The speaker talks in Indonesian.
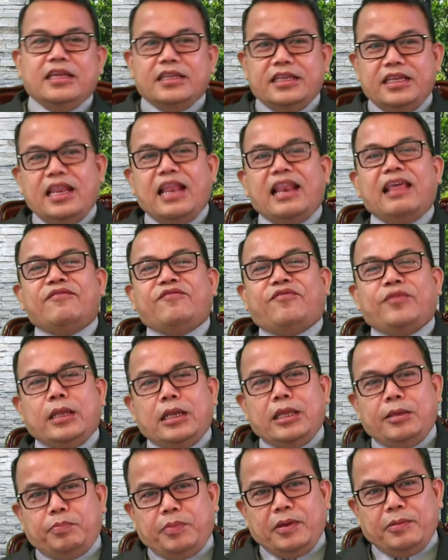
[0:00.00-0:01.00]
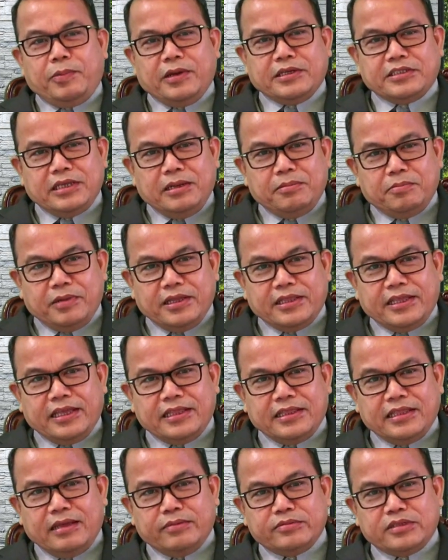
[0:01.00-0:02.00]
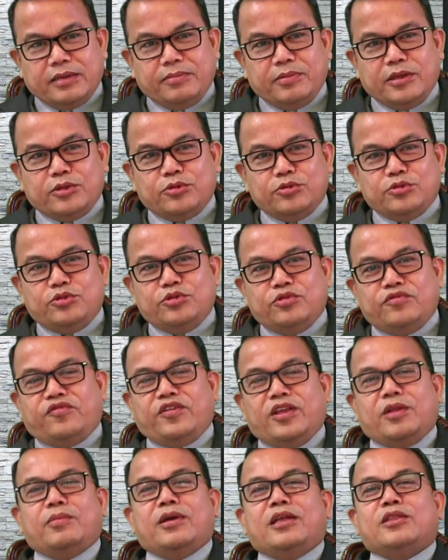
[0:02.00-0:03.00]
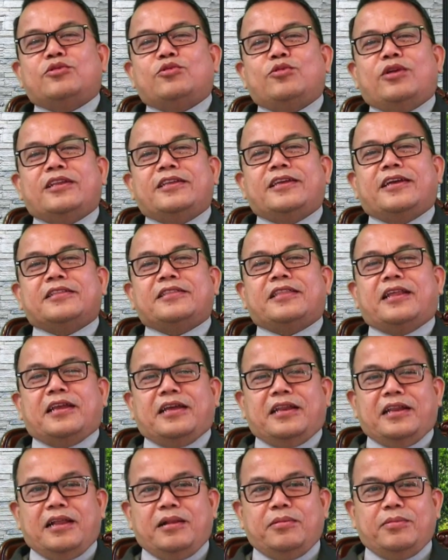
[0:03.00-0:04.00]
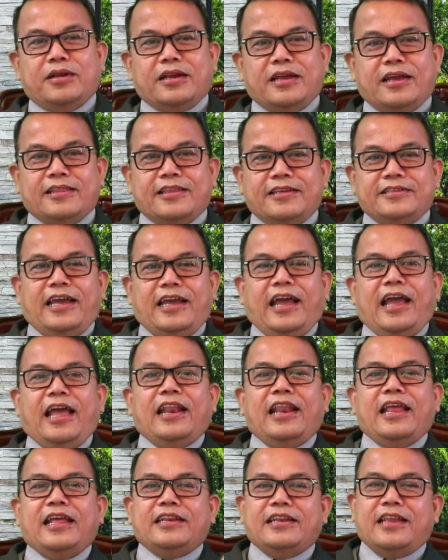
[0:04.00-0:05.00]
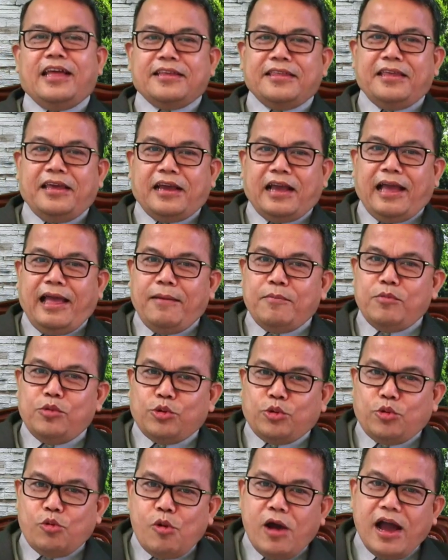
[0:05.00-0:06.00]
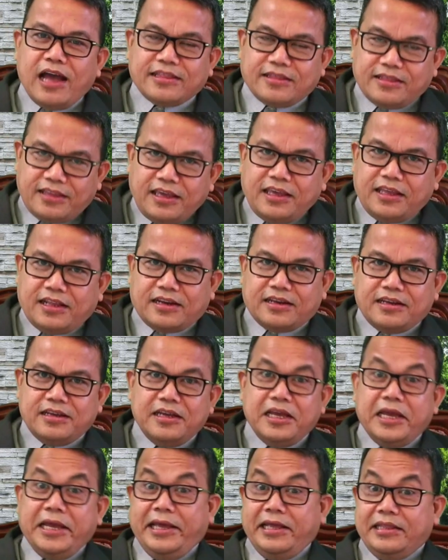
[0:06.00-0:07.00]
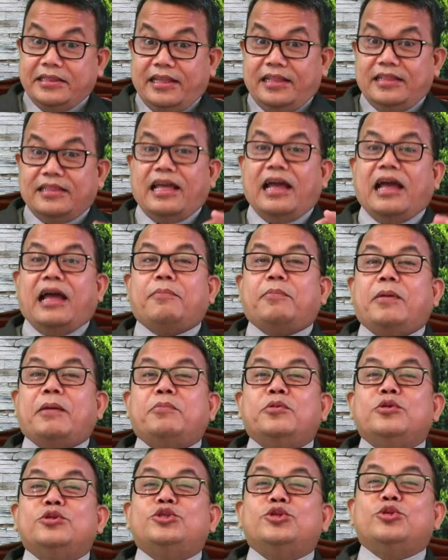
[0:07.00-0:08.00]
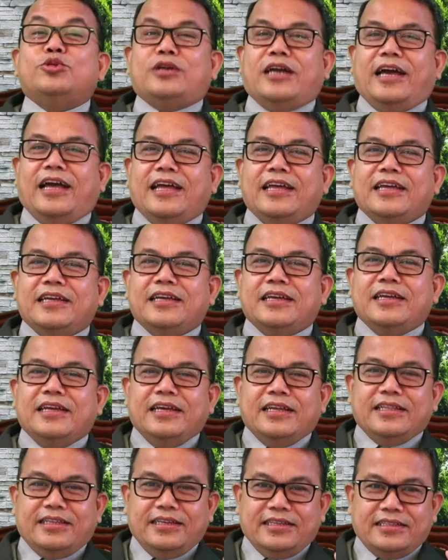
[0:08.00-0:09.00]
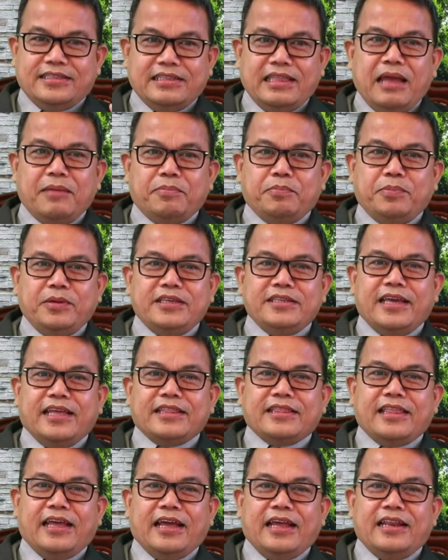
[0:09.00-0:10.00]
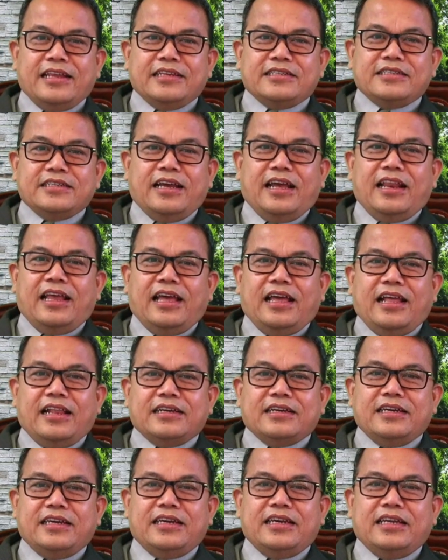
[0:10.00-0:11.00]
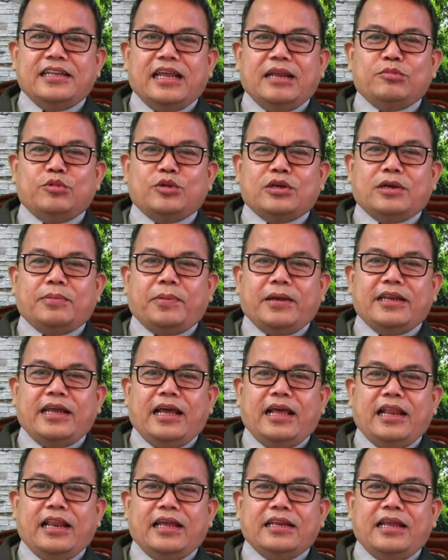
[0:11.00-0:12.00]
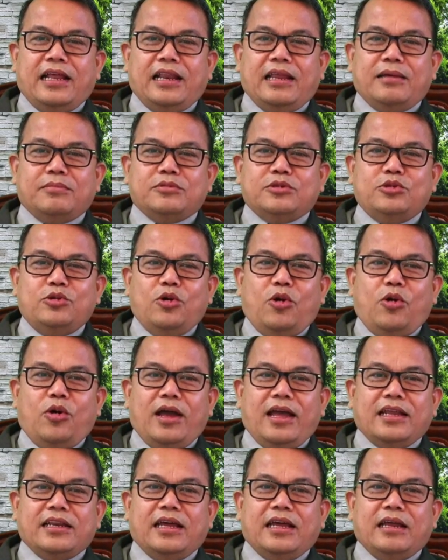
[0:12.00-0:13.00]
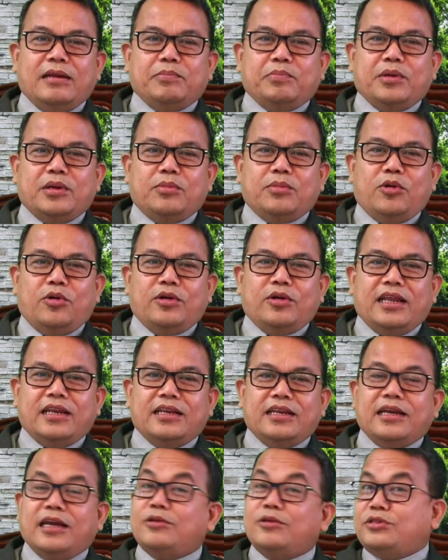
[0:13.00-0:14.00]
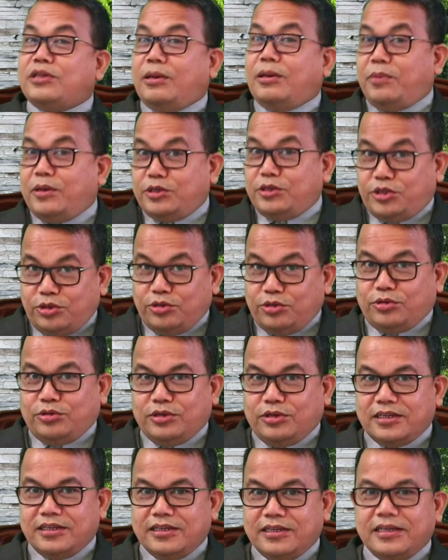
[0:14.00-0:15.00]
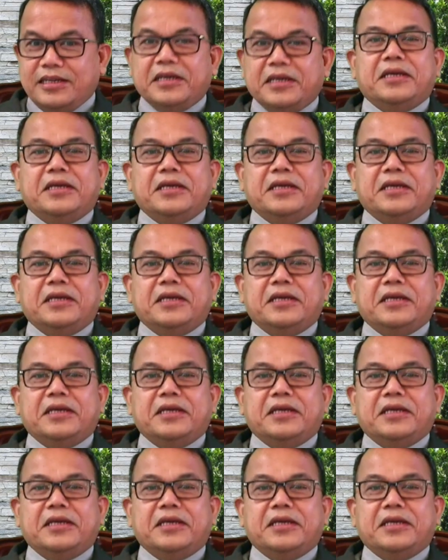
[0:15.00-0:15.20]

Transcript: Di dalam Filipi pasal 4 ayat 6 sampai 7 firman Tuhan yang terkenal berkata, "Janganlah hendaknya kamu khawatir tentang apapun juga, tetapi nyatakanlah segala hal keinginanmu kepada Allah dalam doa dan permohonan dengan ucapan syukur."